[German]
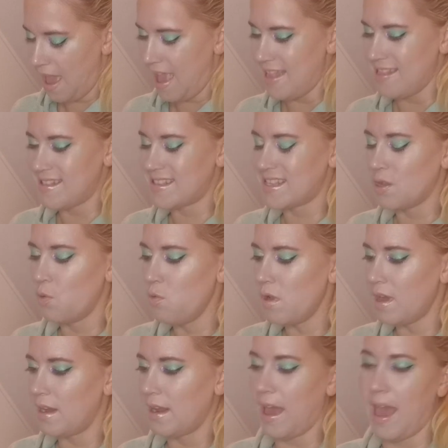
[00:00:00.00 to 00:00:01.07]
Ein
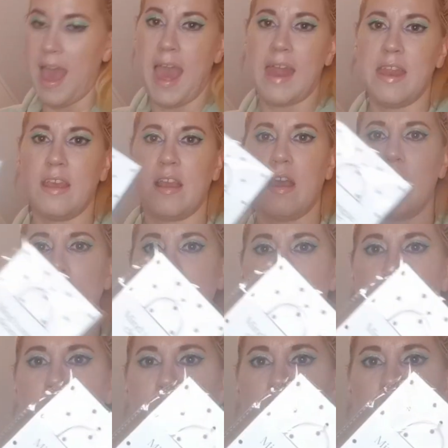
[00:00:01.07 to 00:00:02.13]
Zungenreiniger
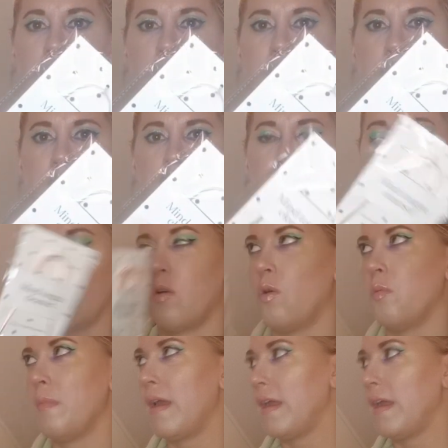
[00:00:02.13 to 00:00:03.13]
ist das. Oh